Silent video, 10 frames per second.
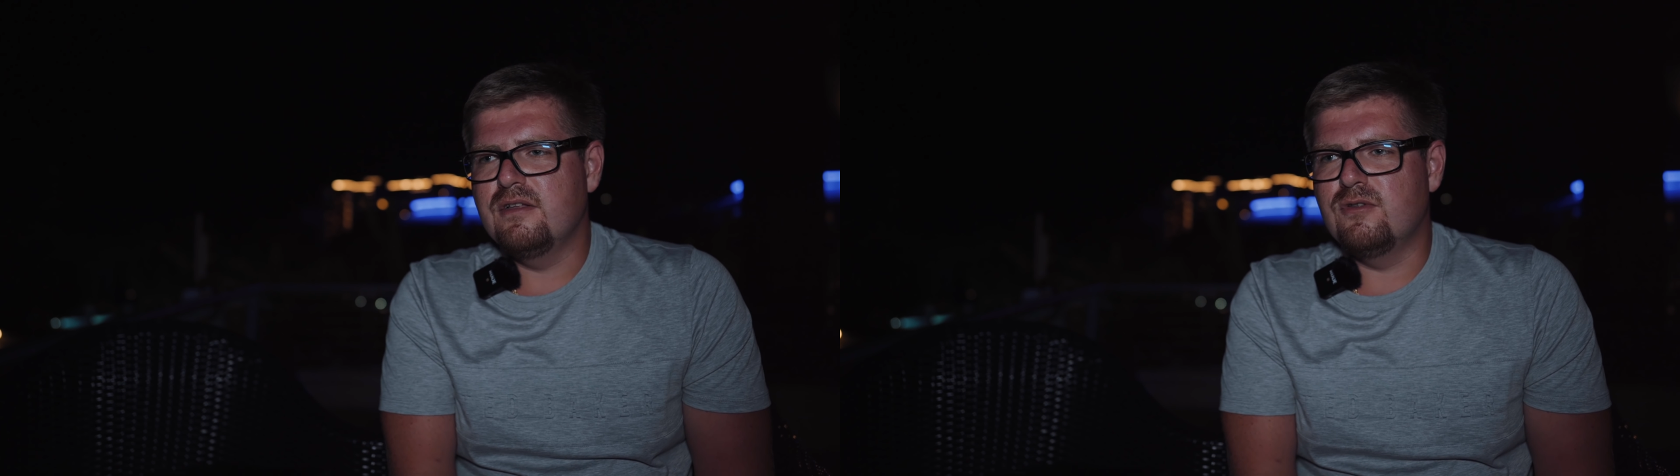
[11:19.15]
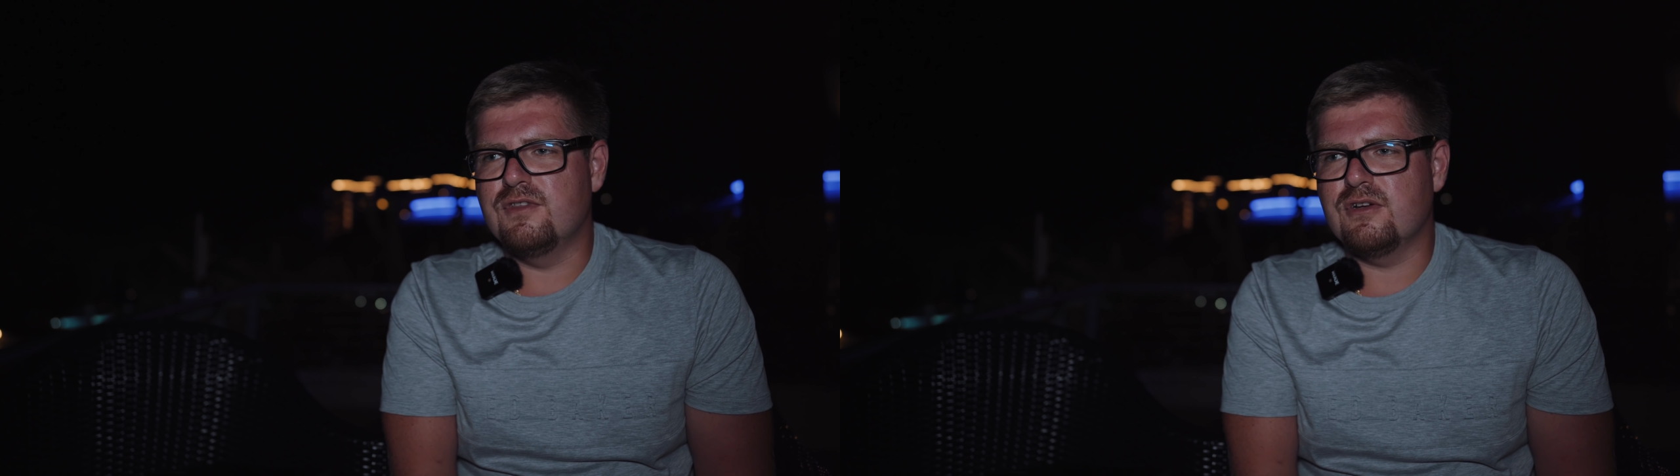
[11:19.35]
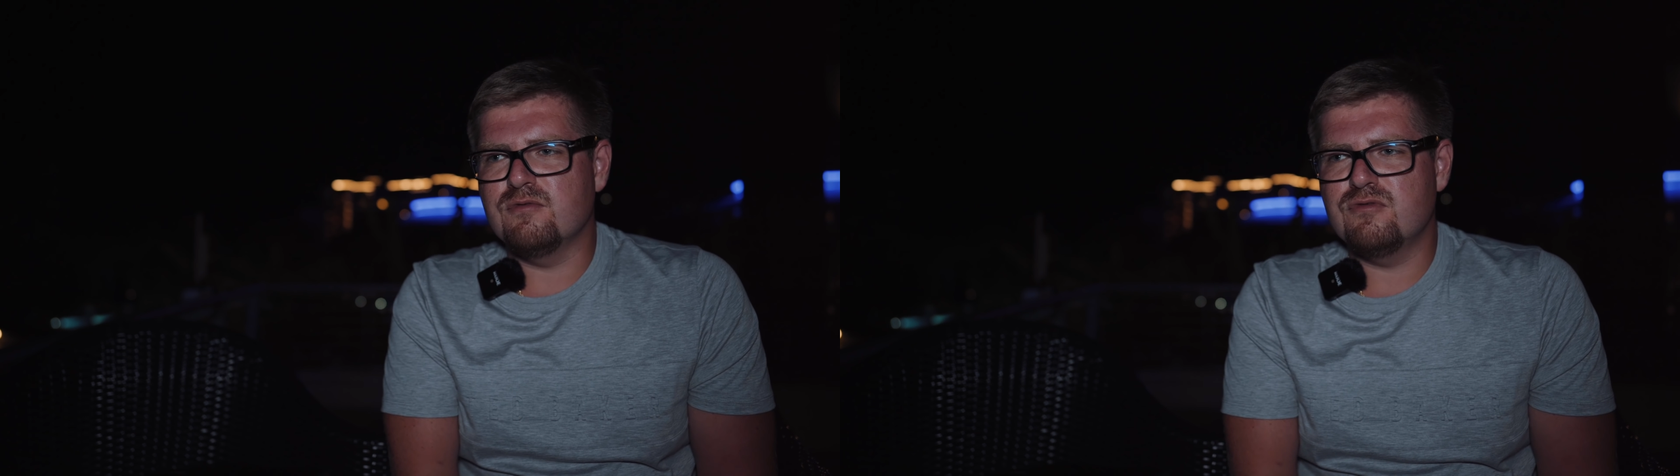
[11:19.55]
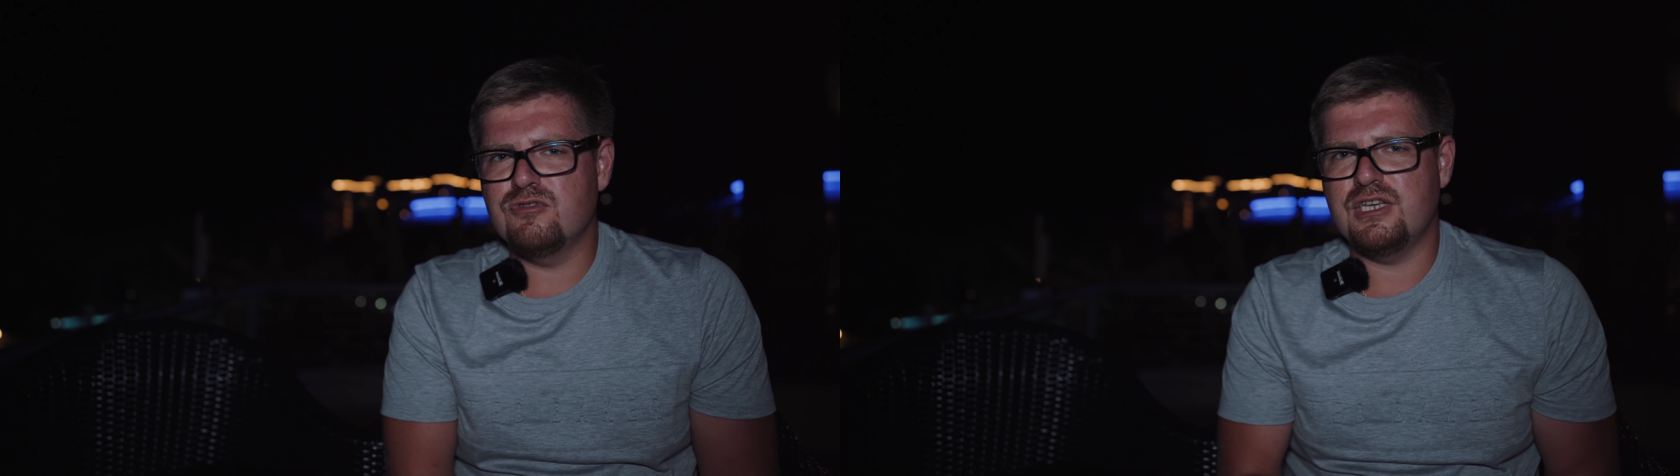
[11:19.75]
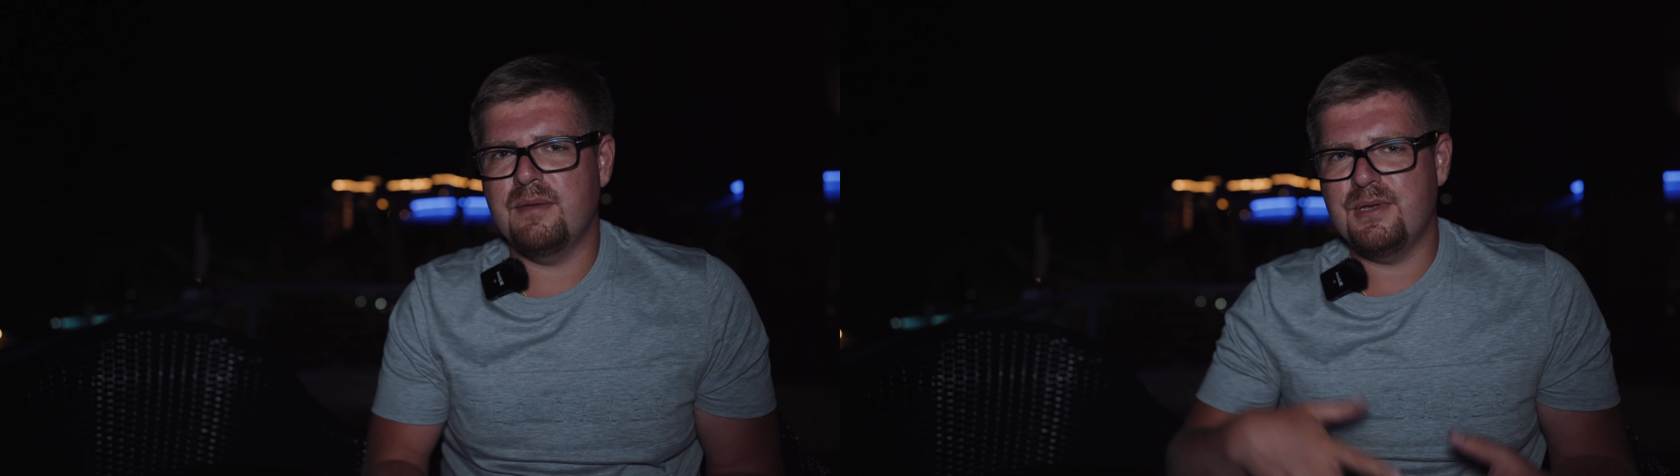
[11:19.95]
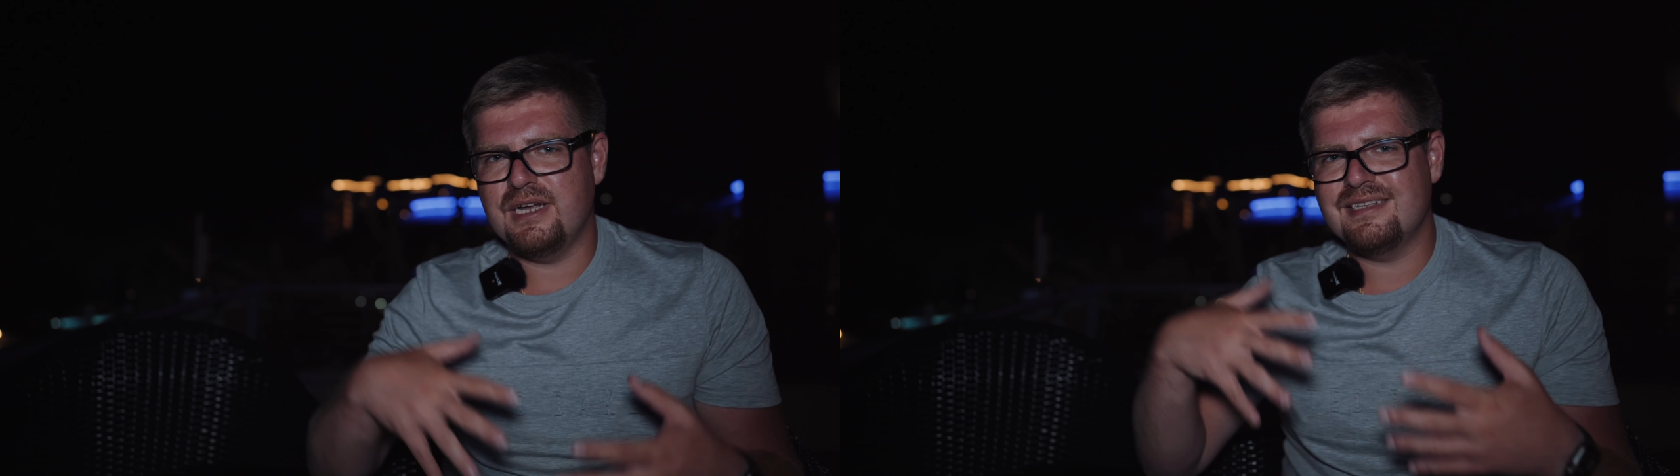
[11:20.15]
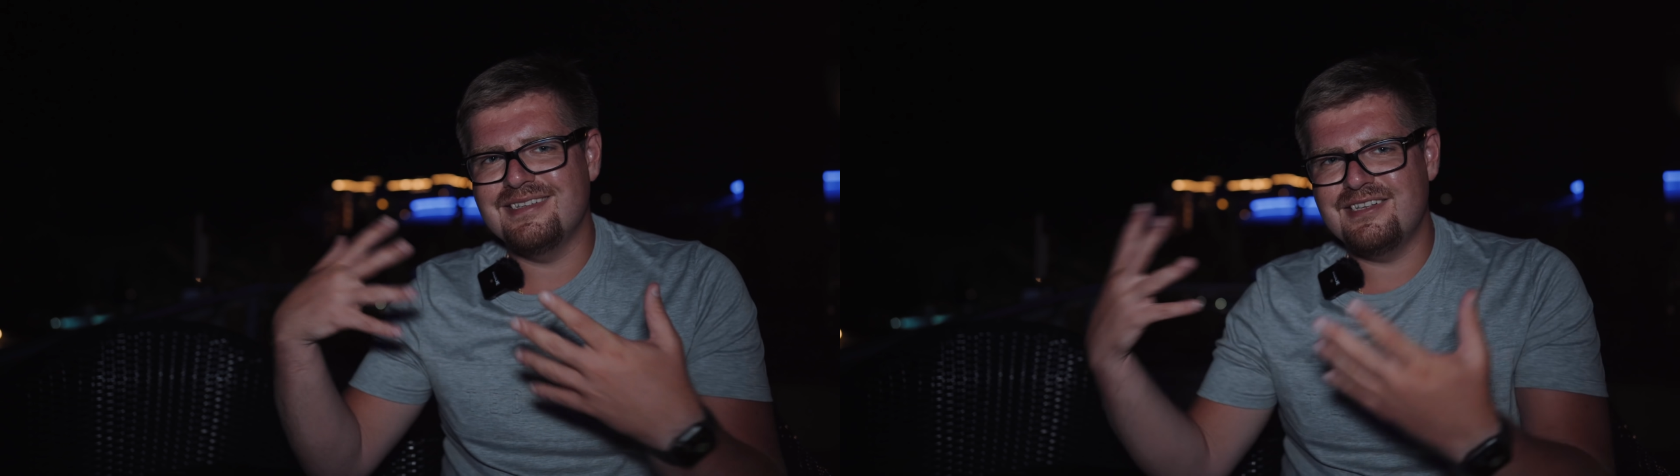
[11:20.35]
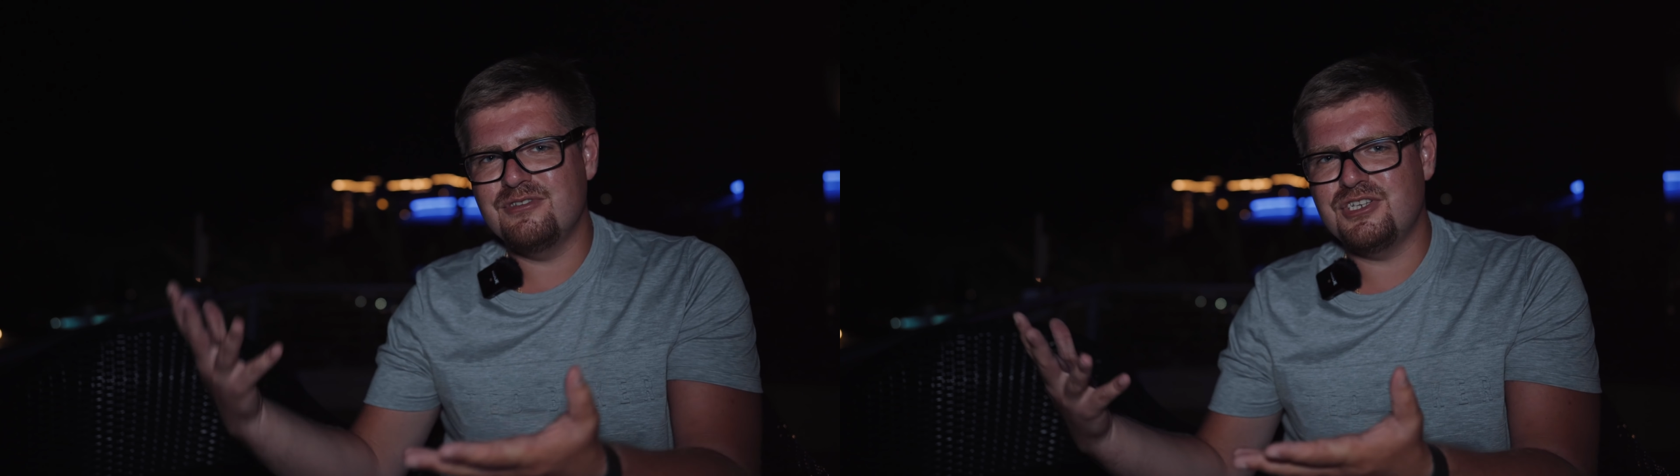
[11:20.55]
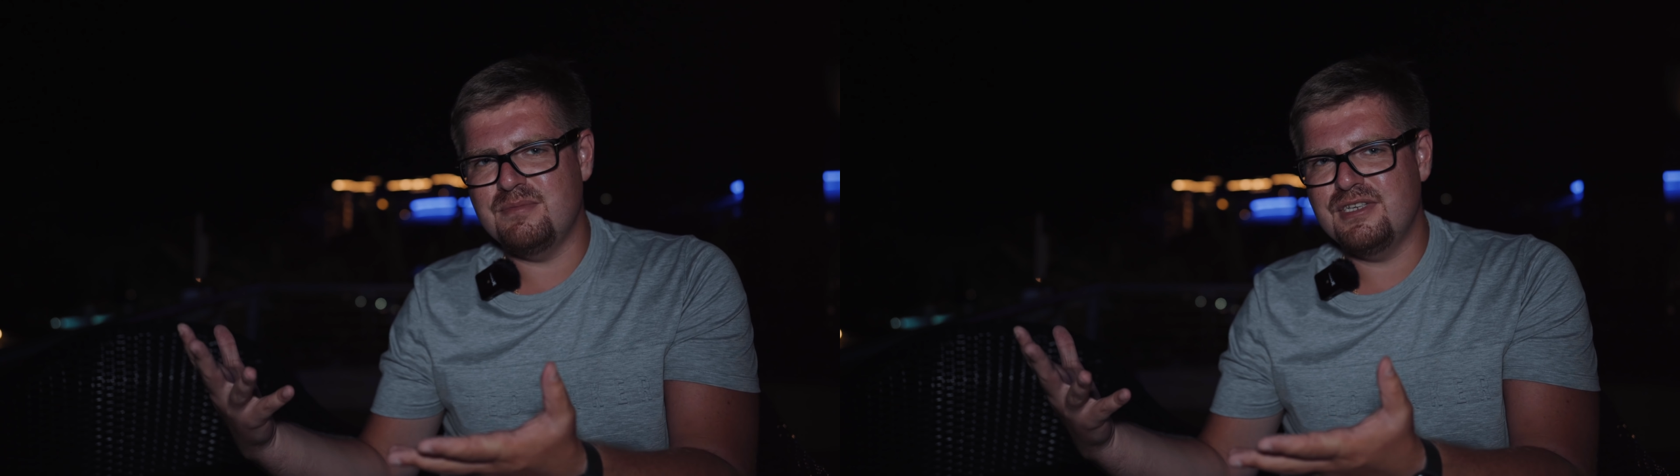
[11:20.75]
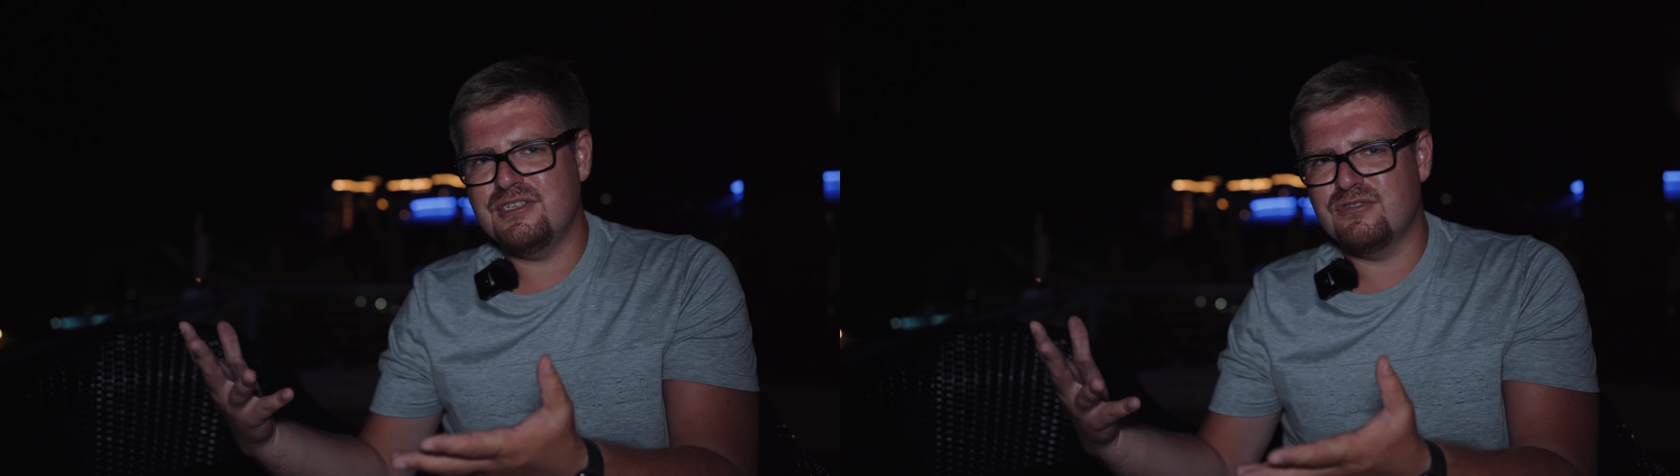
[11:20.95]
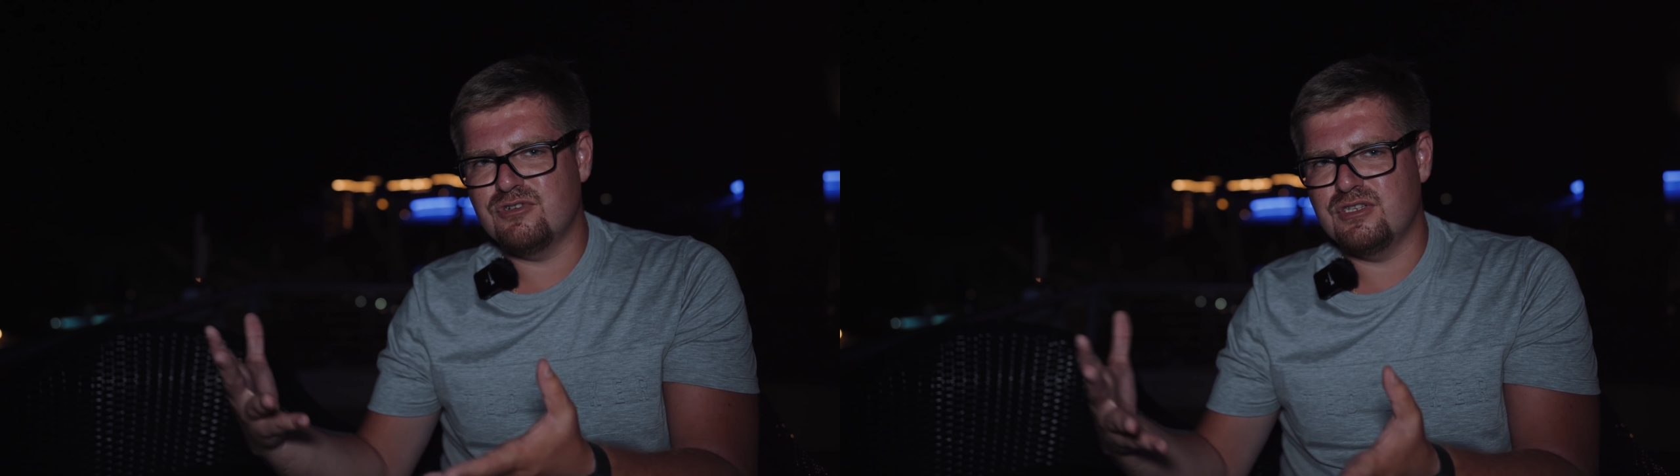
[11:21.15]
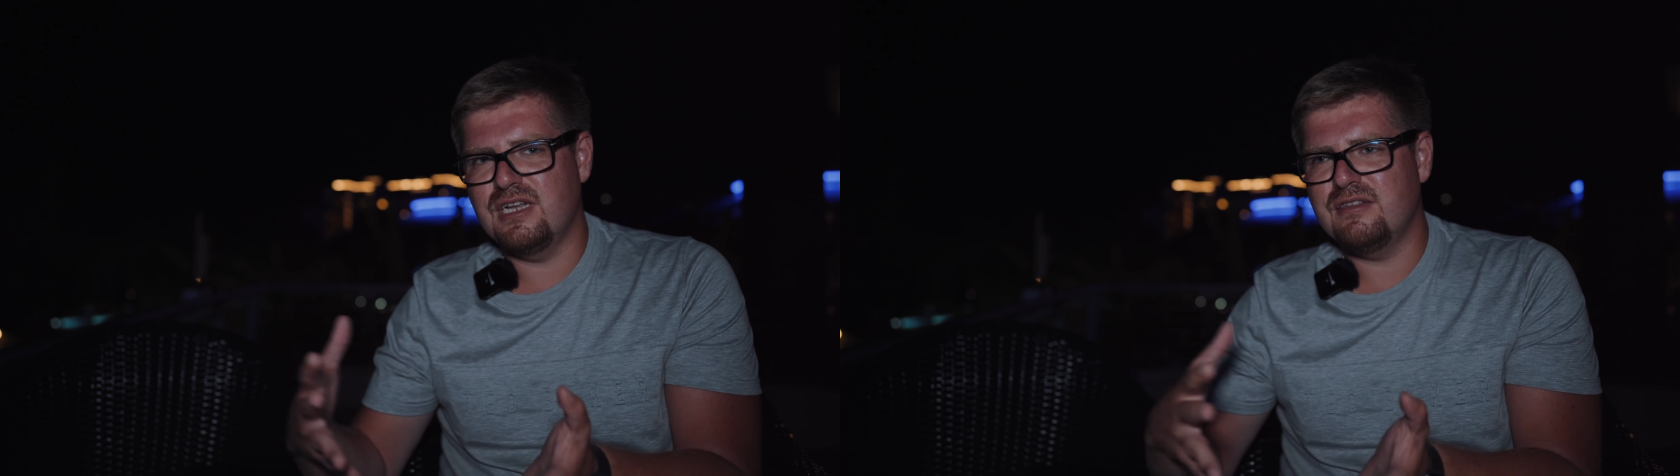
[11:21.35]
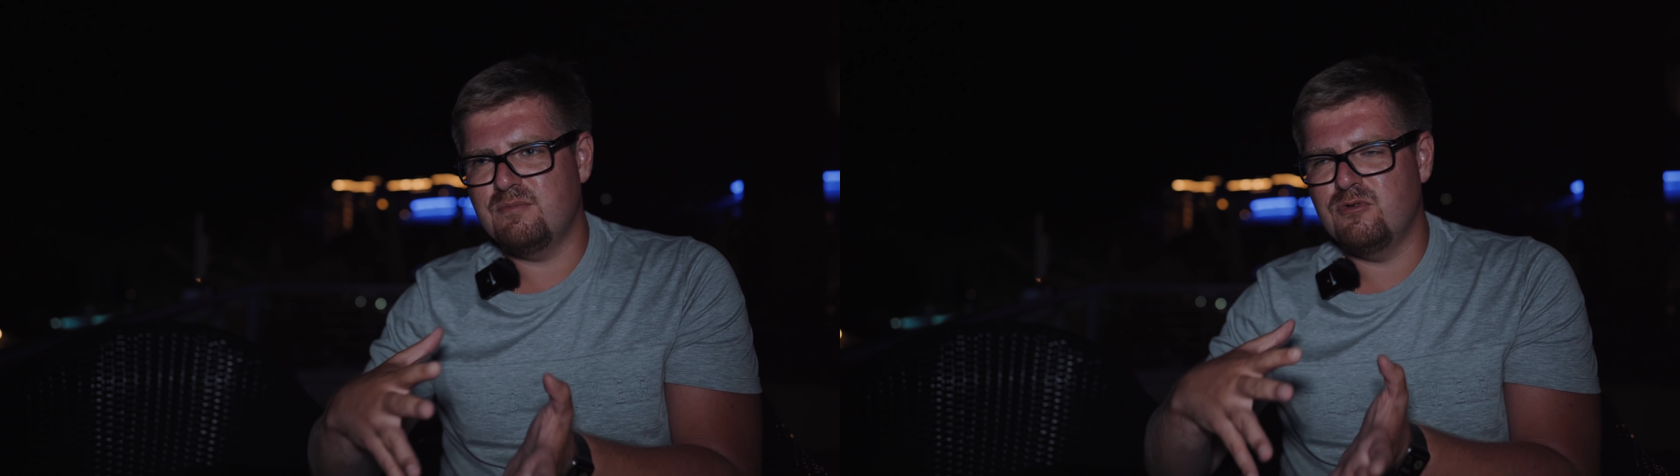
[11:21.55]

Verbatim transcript: то в таком случае опираться на следующий месяц уже, да,